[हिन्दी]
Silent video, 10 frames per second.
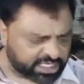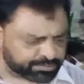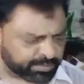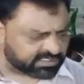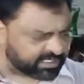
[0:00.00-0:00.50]
देश
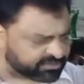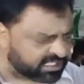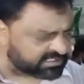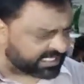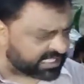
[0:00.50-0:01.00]
में
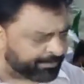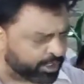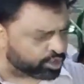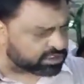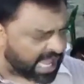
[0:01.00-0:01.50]
सबसे ज़्यादा
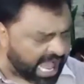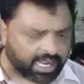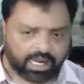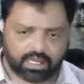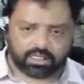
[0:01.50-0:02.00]

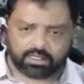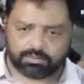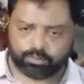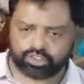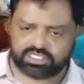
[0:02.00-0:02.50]
बेरोज़गार
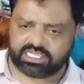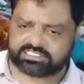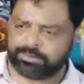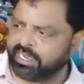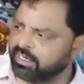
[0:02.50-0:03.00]
मोदी के
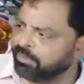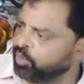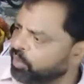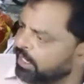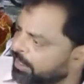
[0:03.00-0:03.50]
ज़माने में
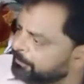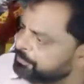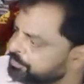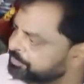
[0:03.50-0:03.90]
हुए हैं